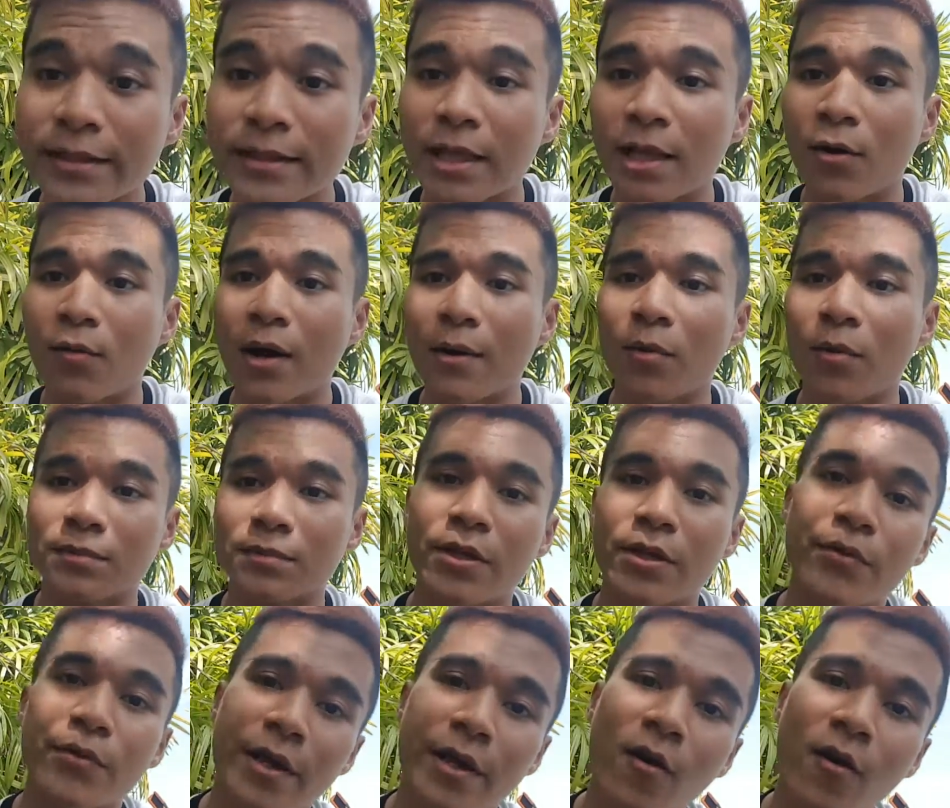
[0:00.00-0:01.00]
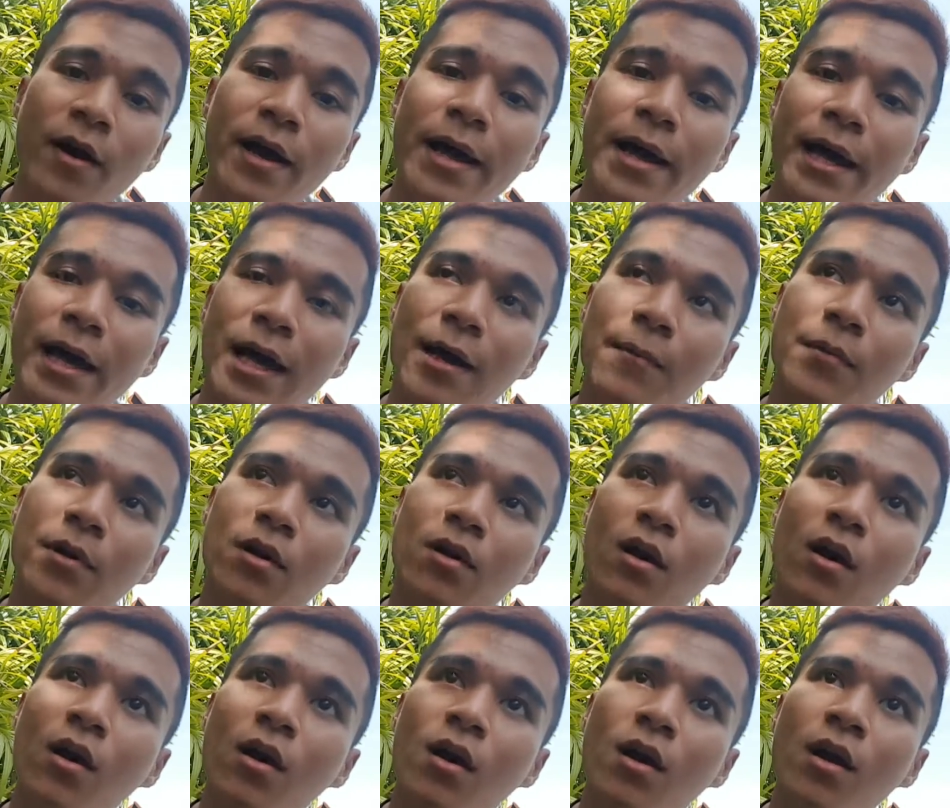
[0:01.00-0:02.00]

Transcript: แต่ละวันผมจะอยู่ในห้องแอร์ครับแล้วก็